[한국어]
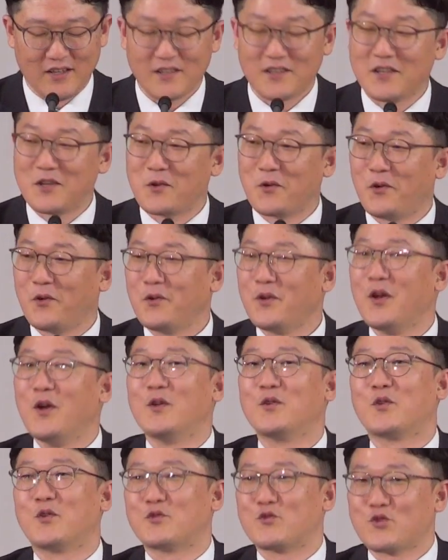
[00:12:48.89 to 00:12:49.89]
그리고
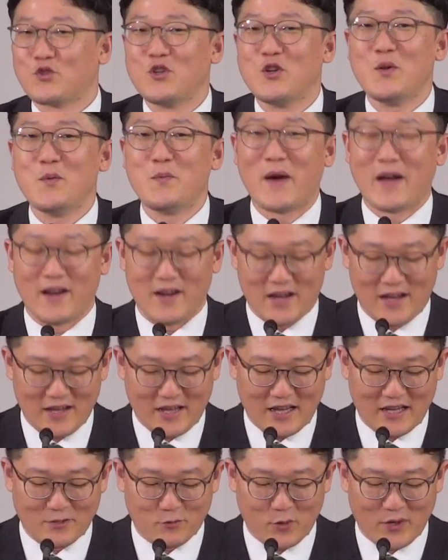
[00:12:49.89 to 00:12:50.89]
또
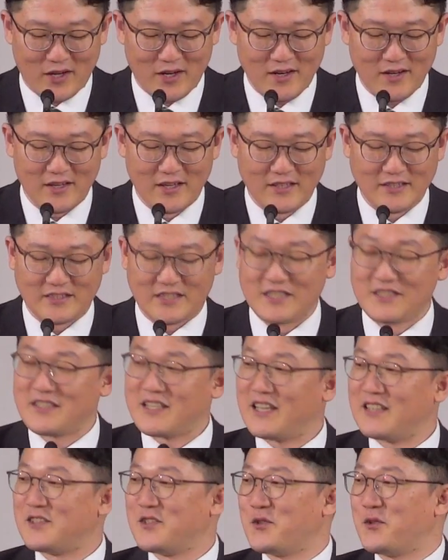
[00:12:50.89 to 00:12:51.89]
출발하게 될
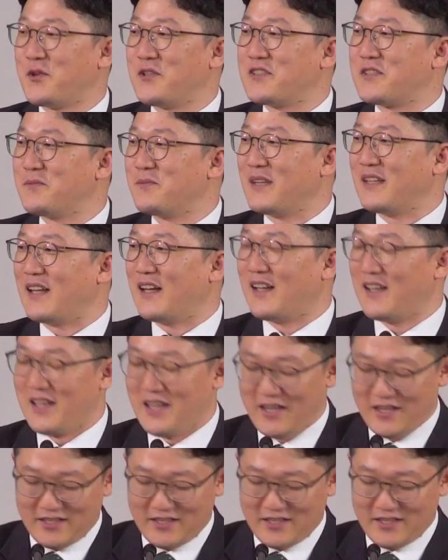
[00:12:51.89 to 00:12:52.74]
지체들도 있습니다.